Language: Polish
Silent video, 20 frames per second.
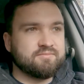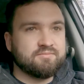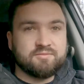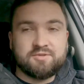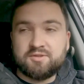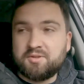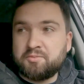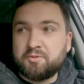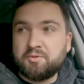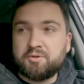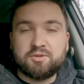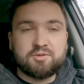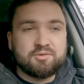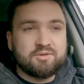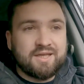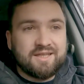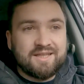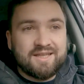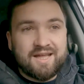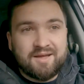Zrobiło się
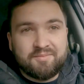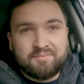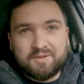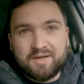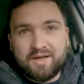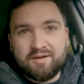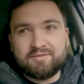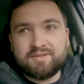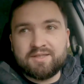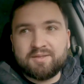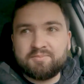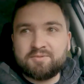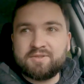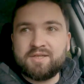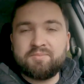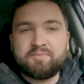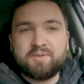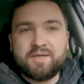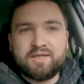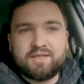tutaj naprawdę
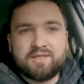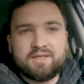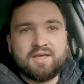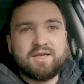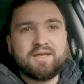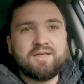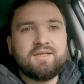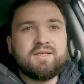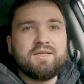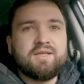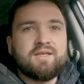przepięknie.